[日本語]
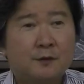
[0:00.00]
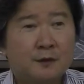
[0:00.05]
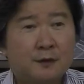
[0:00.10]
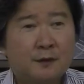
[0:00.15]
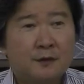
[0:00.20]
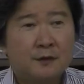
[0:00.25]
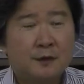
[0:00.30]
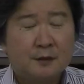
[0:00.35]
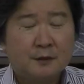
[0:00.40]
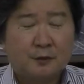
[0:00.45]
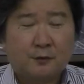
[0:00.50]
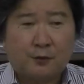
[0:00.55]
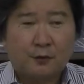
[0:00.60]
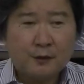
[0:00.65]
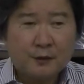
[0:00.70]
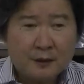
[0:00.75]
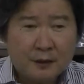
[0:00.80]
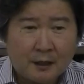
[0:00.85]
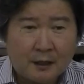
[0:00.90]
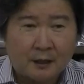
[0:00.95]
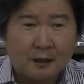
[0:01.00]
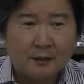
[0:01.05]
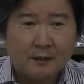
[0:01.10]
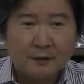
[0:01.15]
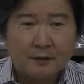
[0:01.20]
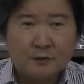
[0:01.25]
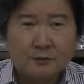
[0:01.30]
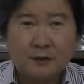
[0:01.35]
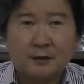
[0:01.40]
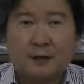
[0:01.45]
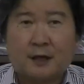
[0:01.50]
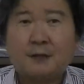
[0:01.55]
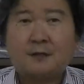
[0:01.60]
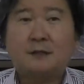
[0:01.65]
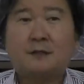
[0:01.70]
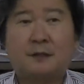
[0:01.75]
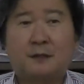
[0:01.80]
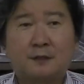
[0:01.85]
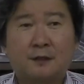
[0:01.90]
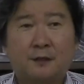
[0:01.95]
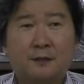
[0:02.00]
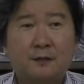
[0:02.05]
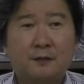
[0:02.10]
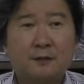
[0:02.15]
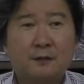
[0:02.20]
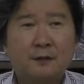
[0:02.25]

ね、でこれが要するに価値なんだよ。